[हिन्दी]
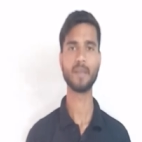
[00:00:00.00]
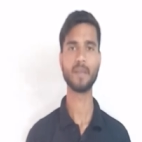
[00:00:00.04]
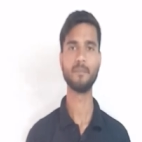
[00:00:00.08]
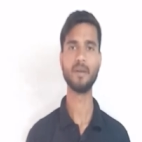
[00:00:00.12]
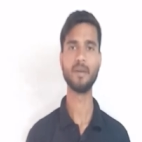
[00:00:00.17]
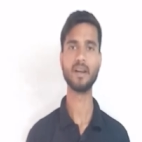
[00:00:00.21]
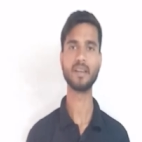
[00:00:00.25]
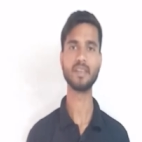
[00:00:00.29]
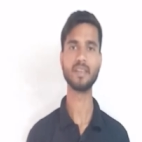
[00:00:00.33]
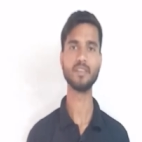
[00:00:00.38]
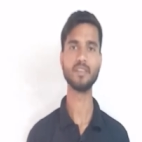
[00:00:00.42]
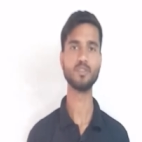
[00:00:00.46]

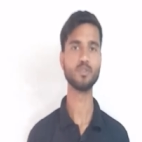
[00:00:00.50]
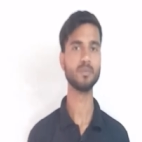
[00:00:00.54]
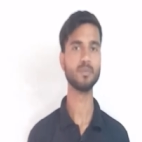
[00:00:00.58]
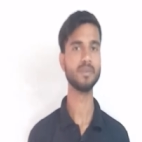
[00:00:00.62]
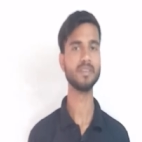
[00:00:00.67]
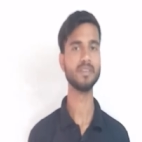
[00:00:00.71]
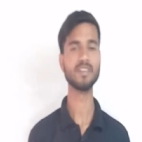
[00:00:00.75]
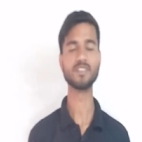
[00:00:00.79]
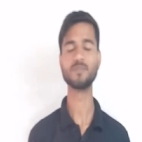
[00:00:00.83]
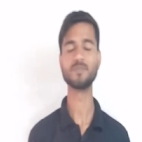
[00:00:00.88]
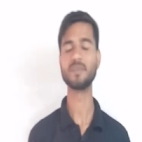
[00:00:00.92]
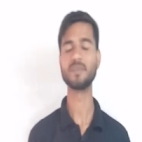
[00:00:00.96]
बाकी तो
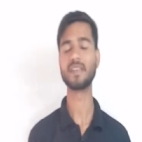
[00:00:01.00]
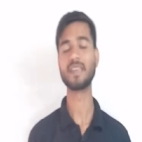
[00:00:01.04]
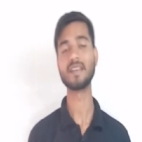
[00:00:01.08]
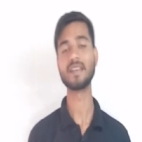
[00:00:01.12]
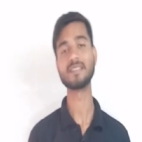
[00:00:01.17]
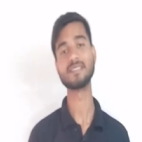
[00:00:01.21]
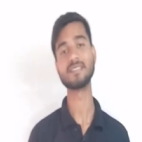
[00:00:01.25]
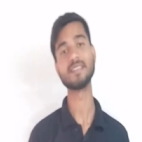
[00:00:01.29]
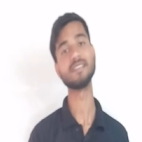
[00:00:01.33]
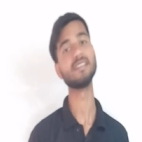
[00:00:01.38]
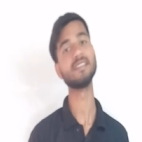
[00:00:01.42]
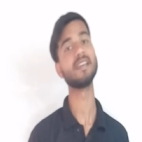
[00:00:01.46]
भैया इसमें क्या
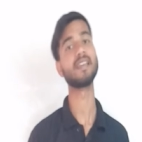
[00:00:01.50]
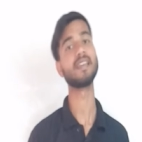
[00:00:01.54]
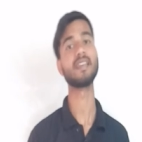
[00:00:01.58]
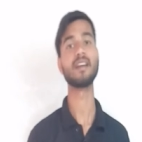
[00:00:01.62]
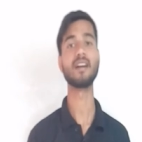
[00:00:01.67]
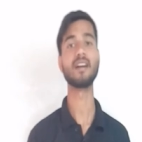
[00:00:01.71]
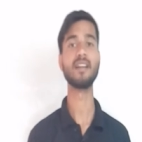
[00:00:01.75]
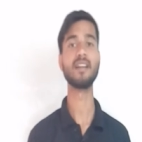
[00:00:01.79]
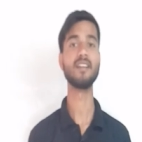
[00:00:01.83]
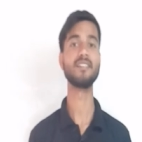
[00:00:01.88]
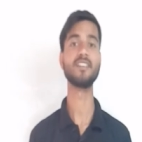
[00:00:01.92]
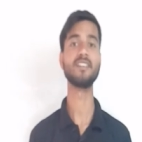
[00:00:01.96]
सही है क्या
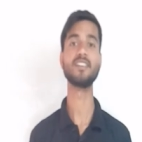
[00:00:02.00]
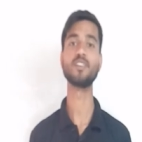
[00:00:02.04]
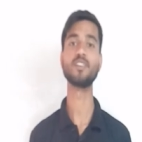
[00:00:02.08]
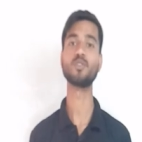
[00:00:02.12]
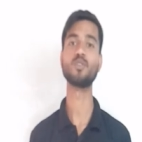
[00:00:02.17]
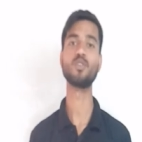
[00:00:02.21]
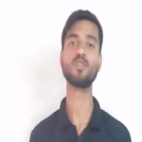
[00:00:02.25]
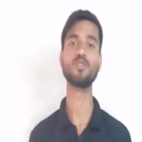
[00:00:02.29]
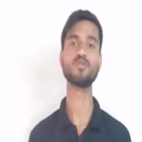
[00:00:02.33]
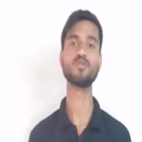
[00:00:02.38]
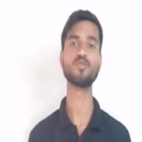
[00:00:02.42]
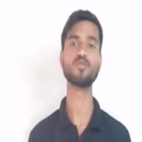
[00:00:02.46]
गलत है ये तो
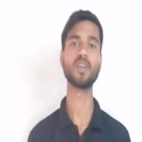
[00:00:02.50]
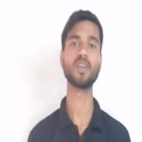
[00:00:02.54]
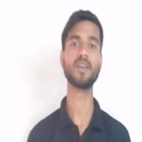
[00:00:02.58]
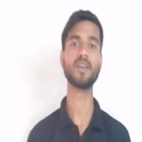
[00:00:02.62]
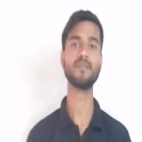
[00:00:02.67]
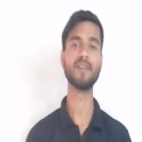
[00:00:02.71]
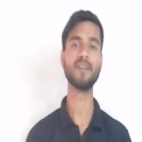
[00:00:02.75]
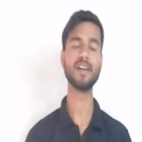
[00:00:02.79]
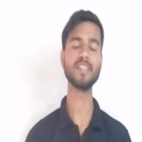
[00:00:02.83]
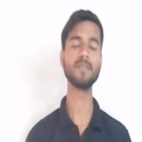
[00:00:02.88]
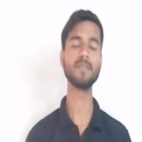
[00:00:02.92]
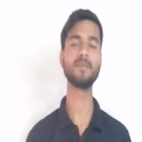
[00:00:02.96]
लॉन्च होने के
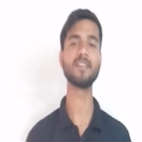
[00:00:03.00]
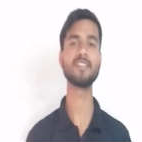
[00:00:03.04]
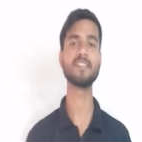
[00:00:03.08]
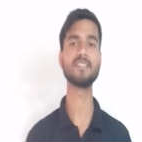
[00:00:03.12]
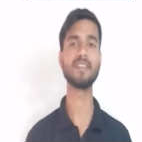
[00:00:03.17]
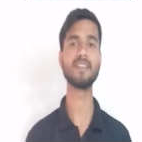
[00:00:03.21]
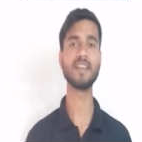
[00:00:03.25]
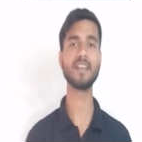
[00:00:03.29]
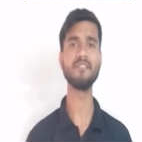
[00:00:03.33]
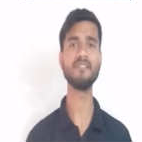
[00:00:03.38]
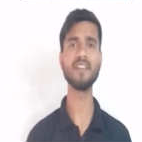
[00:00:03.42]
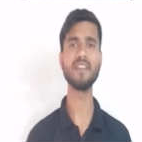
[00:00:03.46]
बाद ही पता
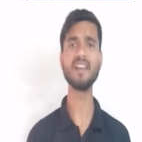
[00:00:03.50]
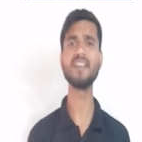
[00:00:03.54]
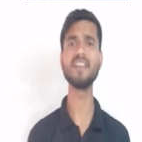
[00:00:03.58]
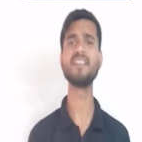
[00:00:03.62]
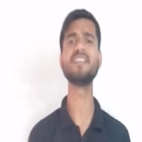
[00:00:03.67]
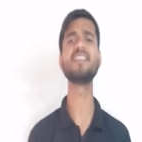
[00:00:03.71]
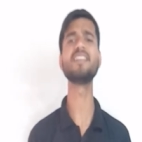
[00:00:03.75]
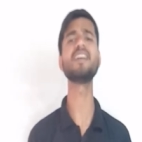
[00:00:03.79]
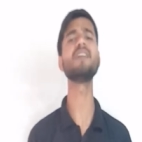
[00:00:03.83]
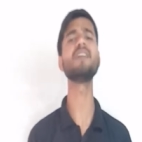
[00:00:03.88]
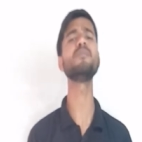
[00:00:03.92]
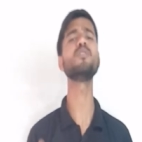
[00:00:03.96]
चलेगा फिलहाल
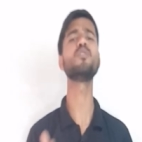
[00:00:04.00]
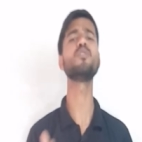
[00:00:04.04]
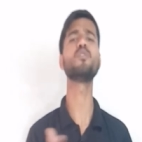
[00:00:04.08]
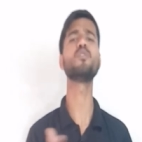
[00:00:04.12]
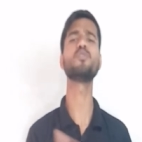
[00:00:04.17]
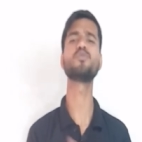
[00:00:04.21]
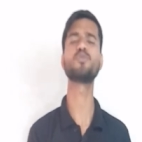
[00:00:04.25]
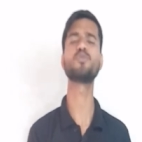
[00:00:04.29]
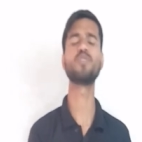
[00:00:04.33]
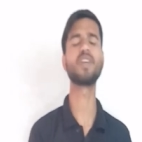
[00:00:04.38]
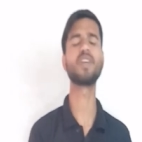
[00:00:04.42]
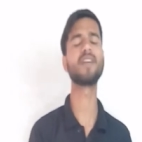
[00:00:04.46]
इंडिया में
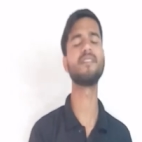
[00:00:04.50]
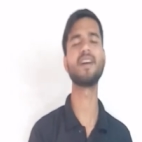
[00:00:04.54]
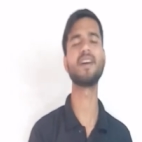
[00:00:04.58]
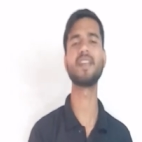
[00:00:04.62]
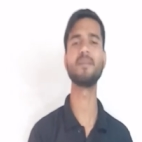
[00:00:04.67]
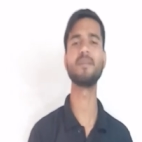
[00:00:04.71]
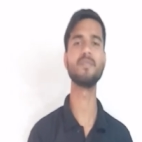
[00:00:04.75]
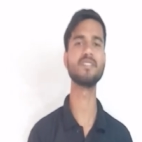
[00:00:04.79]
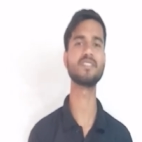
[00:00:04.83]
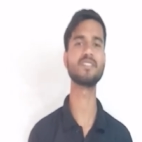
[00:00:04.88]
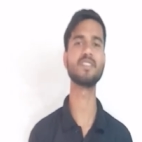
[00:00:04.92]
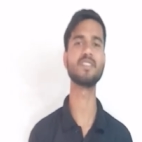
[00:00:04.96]
लॉन्च होने के
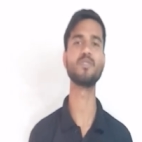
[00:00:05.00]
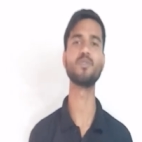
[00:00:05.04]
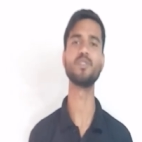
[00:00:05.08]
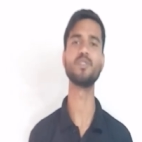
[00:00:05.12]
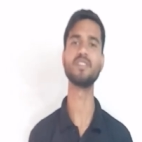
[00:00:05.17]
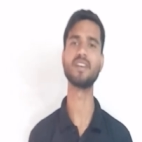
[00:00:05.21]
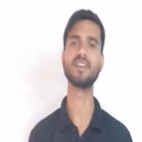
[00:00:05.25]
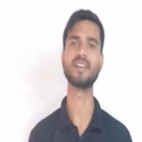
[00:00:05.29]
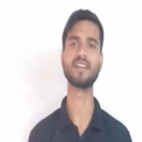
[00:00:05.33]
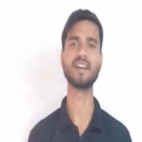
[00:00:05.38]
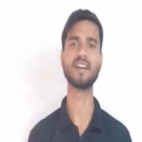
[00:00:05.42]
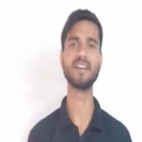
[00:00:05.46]
बारे में इसकी कोई
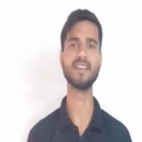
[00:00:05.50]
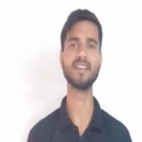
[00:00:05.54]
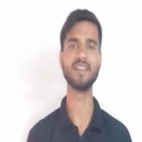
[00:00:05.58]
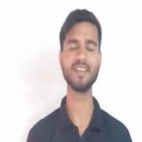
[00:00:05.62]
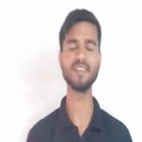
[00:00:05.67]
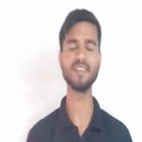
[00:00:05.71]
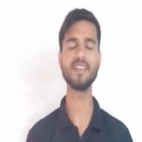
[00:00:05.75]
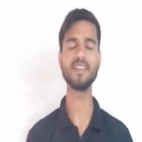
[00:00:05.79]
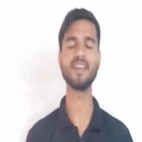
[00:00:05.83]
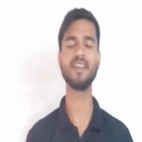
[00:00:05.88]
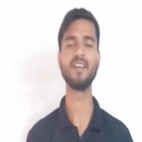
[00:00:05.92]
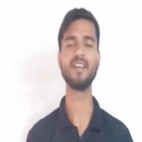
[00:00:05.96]
जानकारी
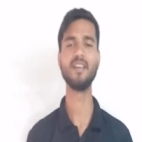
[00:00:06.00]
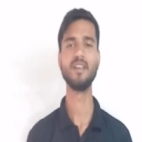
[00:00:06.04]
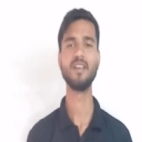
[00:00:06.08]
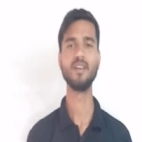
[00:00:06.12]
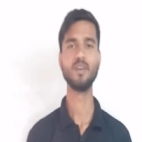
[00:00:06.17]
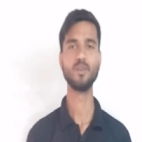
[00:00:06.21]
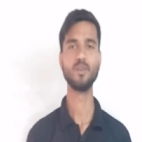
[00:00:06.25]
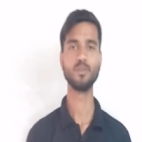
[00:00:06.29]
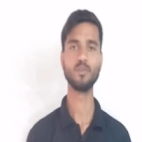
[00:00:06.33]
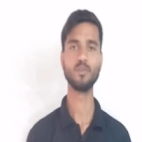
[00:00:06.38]
नहीं है